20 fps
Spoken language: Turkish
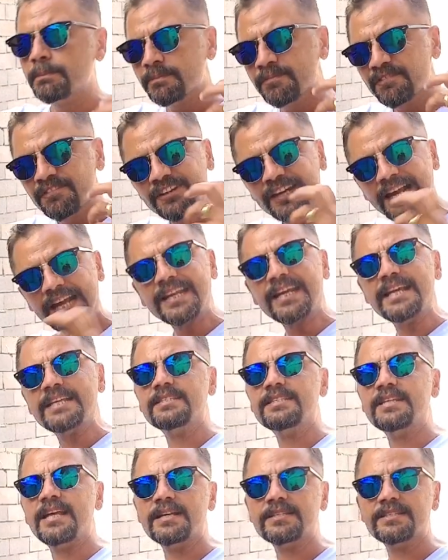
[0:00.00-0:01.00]
fren
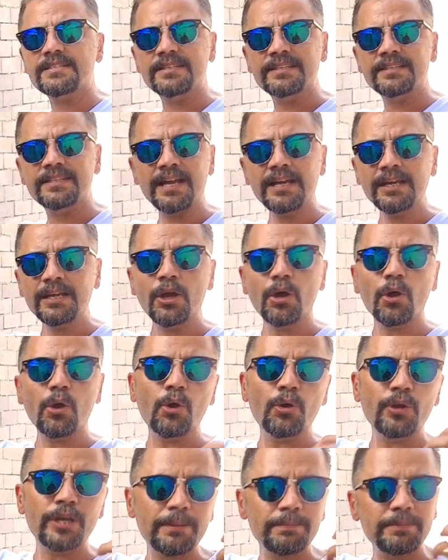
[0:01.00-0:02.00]
esnasında
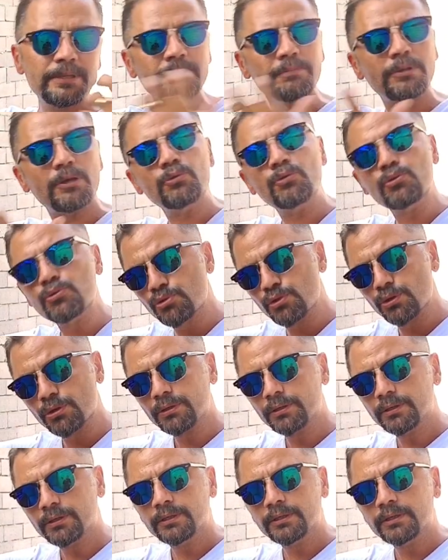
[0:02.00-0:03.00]
öne binme gücü
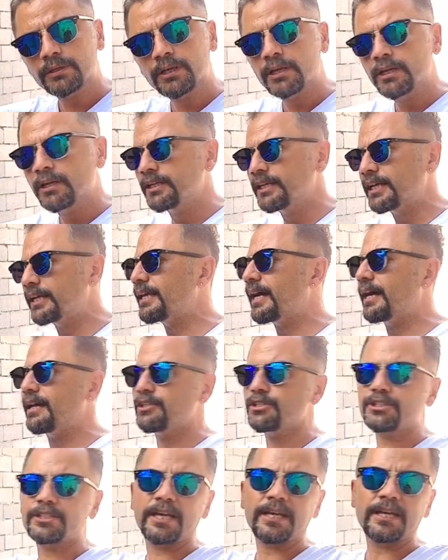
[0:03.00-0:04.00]
ya da
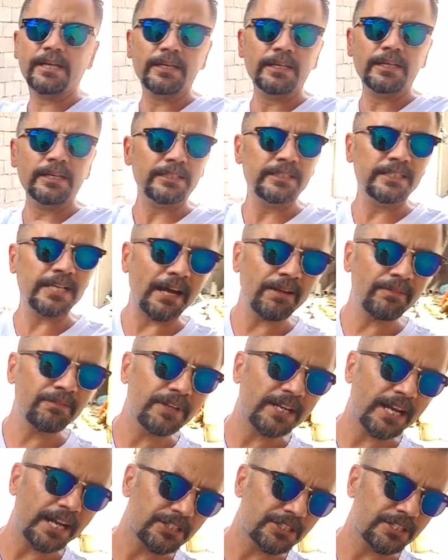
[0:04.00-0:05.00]
işte yan
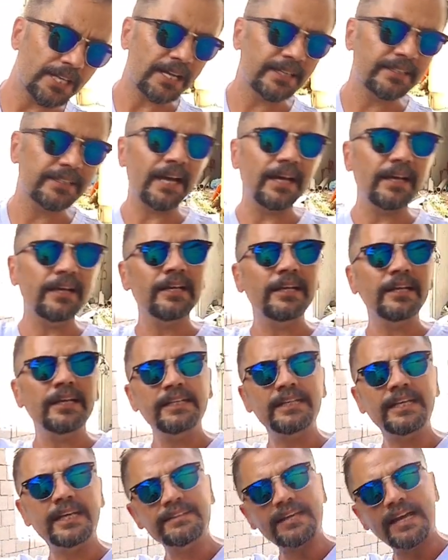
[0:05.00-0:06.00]
virajlarda
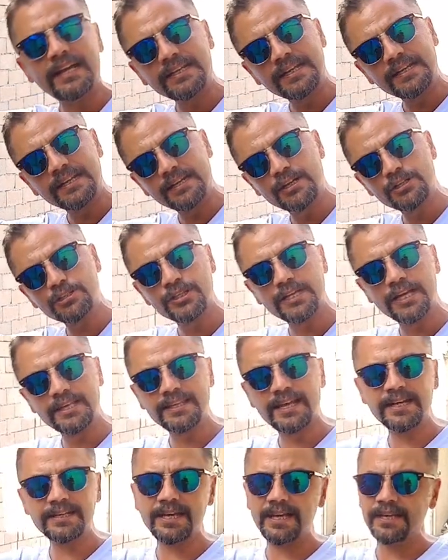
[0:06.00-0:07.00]
yatarken aracın
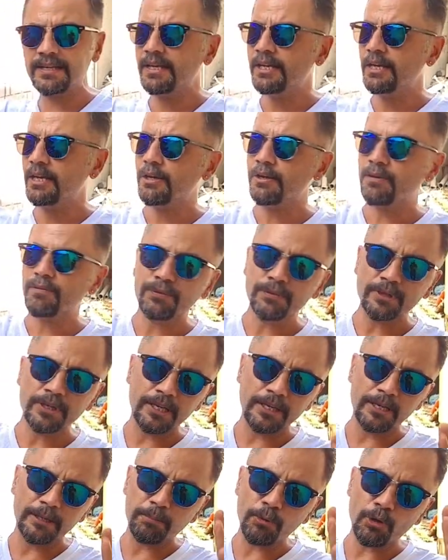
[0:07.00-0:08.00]
yatarken
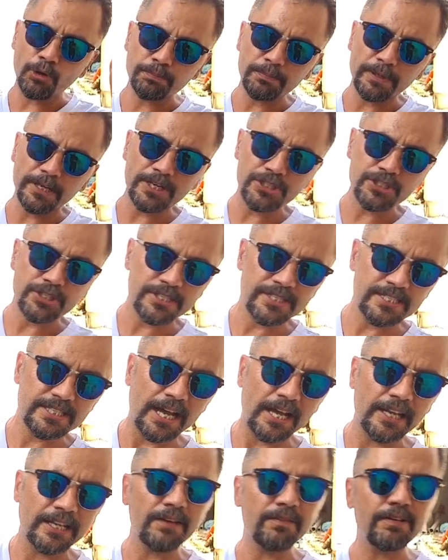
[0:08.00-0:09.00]
e, port bagajın
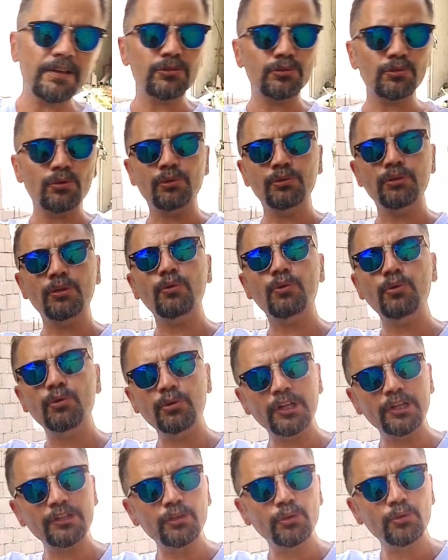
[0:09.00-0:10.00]
sağına ve soluna
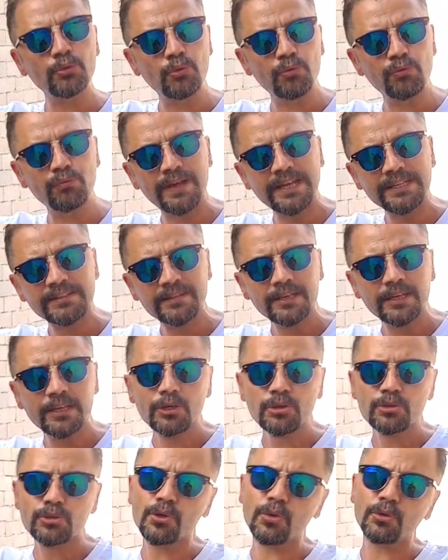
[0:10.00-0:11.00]
uyguladığı kuvvet
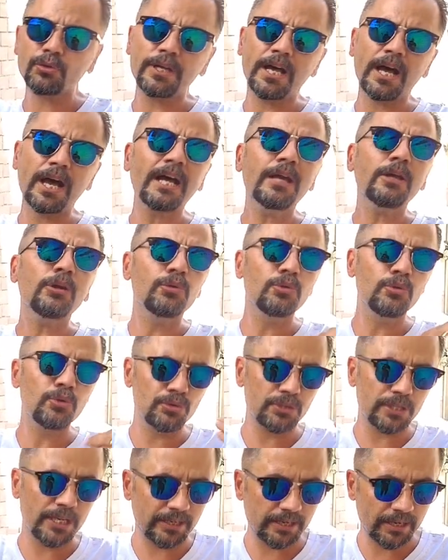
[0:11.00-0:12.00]
çok daha
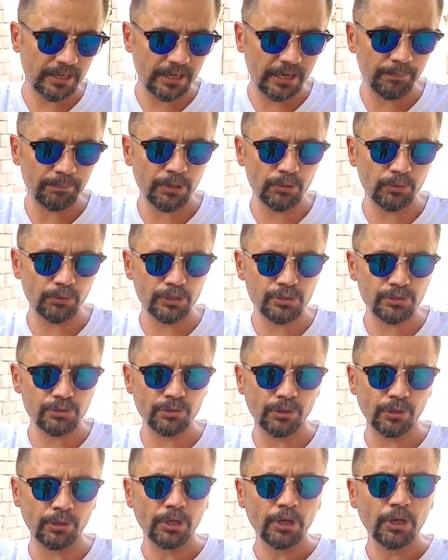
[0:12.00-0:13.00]
yüksek rakamlara
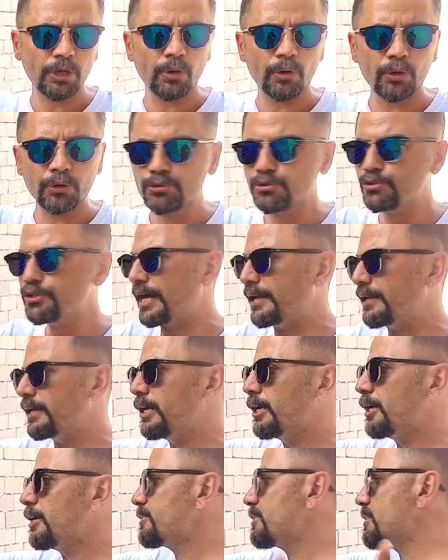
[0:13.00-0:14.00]
ulaşıyor. O yüzden
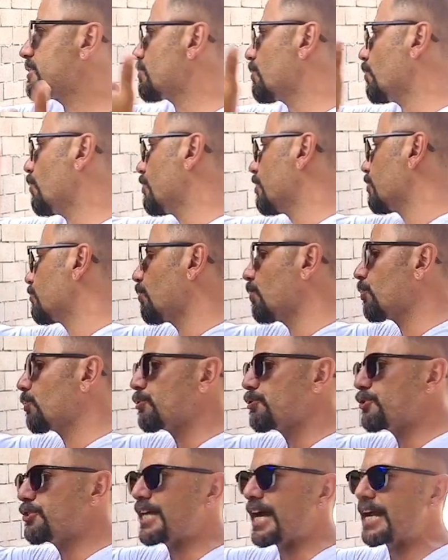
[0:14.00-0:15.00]
siz öne doğru
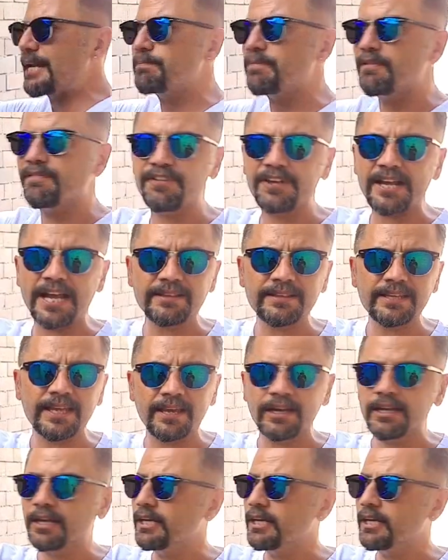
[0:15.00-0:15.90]
sert bir frende